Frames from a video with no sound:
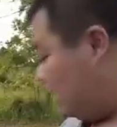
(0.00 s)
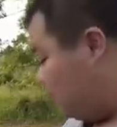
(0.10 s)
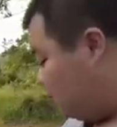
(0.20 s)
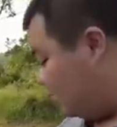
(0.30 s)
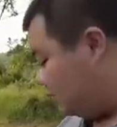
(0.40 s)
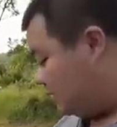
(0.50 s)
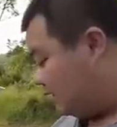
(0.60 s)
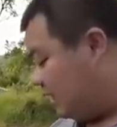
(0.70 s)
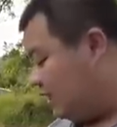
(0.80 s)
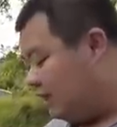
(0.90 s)
nggak dirubah sama
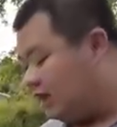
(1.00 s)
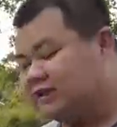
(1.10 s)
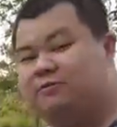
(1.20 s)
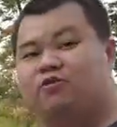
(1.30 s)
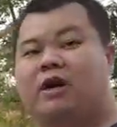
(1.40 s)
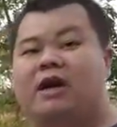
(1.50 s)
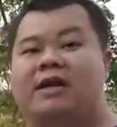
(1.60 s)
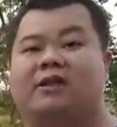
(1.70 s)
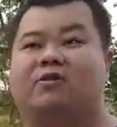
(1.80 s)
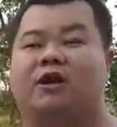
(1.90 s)
sekali, yang di custom tuh
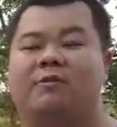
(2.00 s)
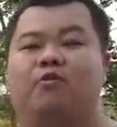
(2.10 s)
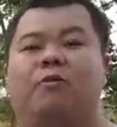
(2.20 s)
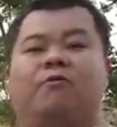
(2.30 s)
radiatornya dibuat